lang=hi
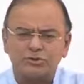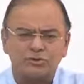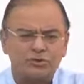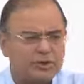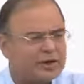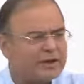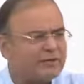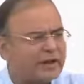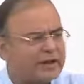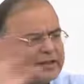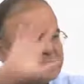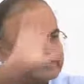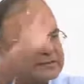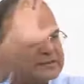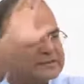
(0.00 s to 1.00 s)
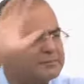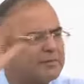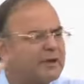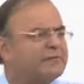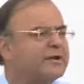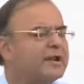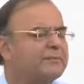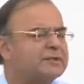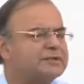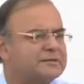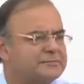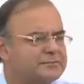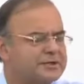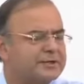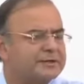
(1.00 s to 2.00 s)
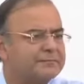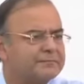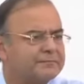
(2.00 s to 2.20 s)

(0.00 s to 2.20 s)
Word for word: सुधरने वाली है इसकी संभावना मत समझे